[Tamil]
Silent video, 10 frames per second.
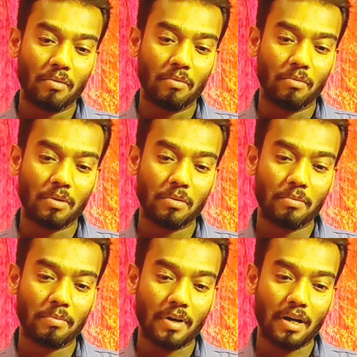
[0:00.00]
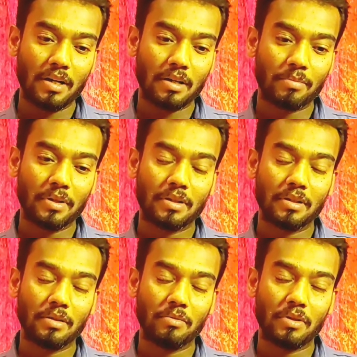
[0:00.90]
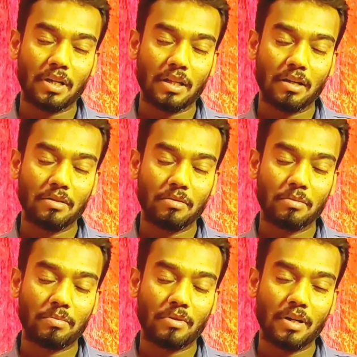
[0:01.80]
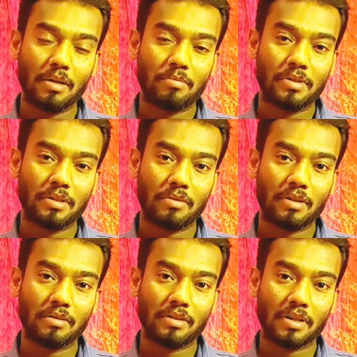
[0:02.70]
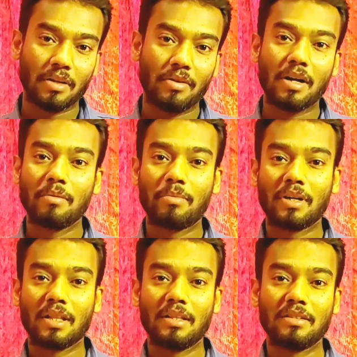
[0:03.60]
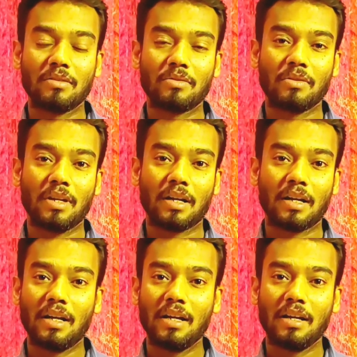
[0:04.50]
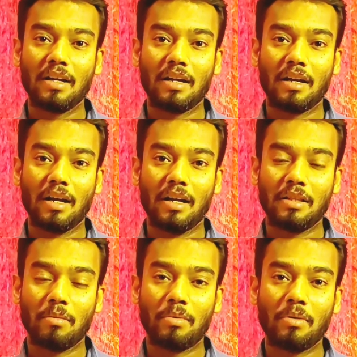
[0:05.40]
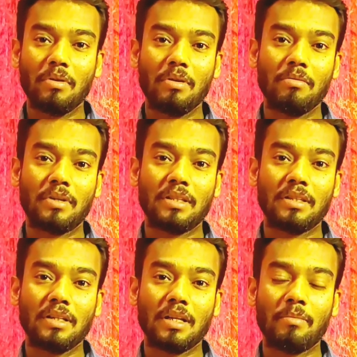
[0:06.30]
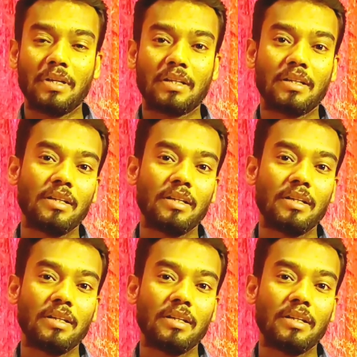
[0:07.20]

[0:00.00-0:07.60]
ஒரு ஆள்கிட்ட போயிட்டு ஒரு அதாவது ஒரு பொருளை போயிட்டு ஒருத்தவங்கிட்ட வாங்க போகிறதா இருந்துச்சுன்னு சொன்னாக்கா அந்த பொருள் வந்து நம்மளுக்கு